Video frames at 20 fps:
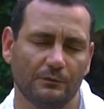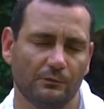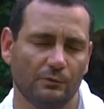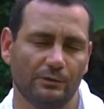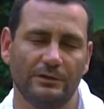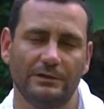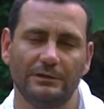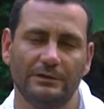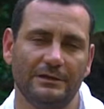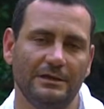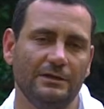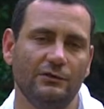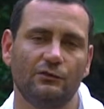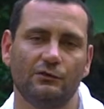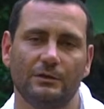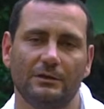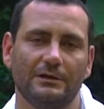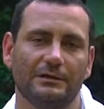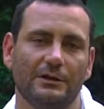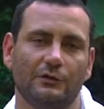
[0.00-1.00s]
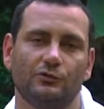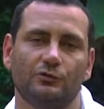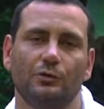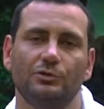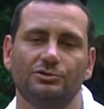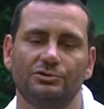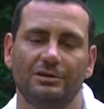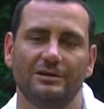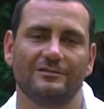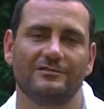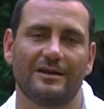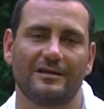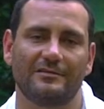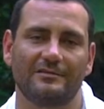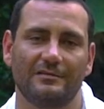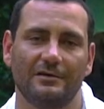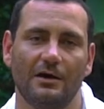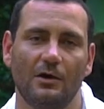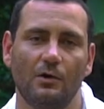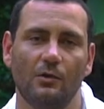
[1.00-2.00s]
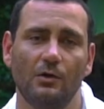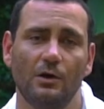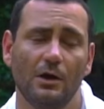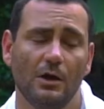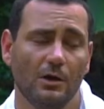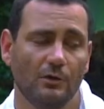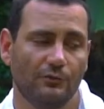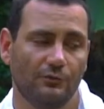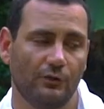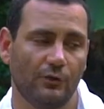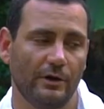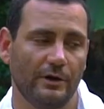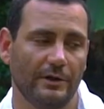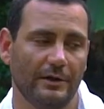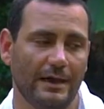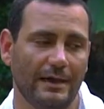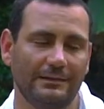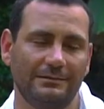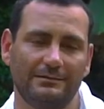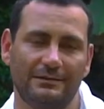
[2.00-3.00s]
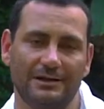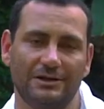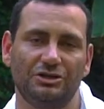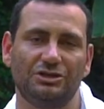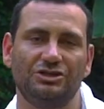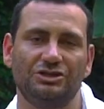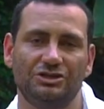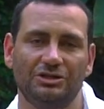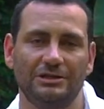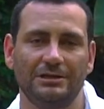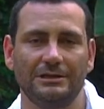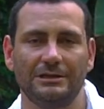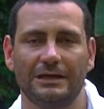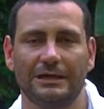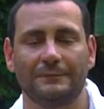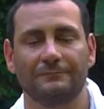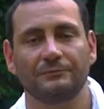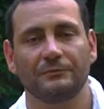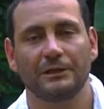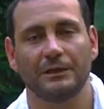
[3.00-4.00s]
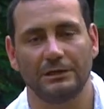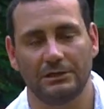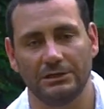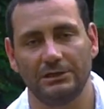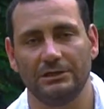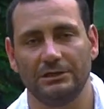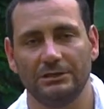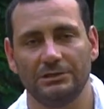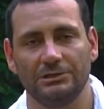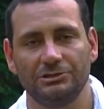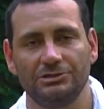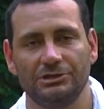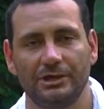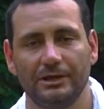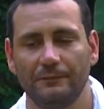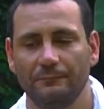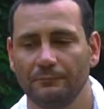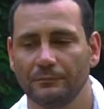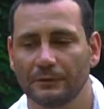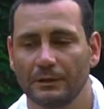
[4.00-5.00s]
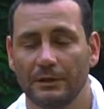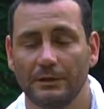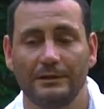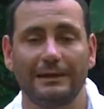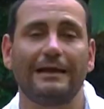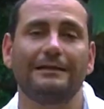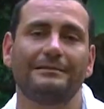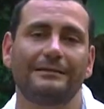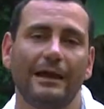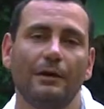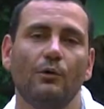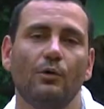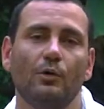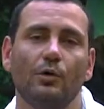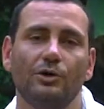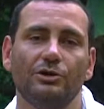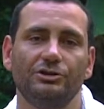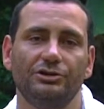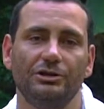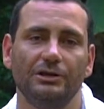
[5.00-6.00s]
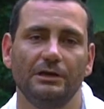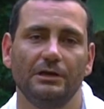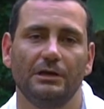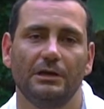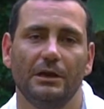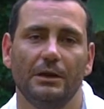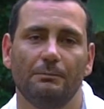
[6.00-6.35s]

o início ali da sua utilização foi entre China e Índia e até hoje,